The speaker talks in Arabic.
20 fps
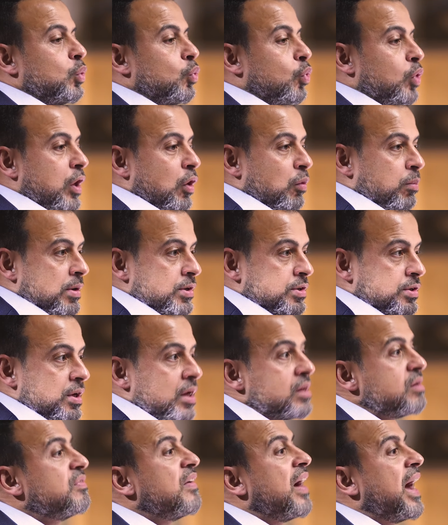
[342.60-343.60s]
ولو
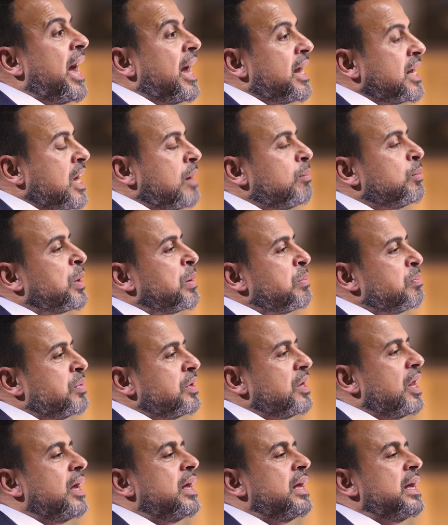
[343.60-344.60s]
بصيت في احكام
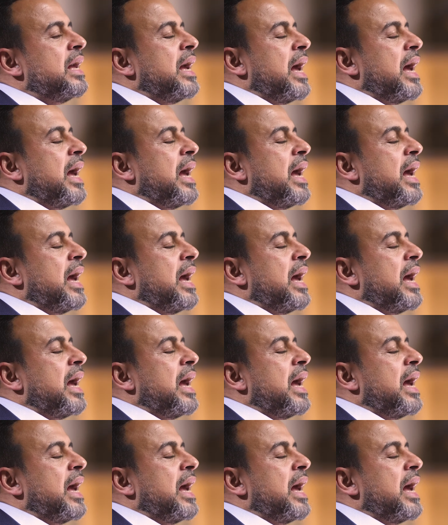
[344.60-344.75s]
ربنا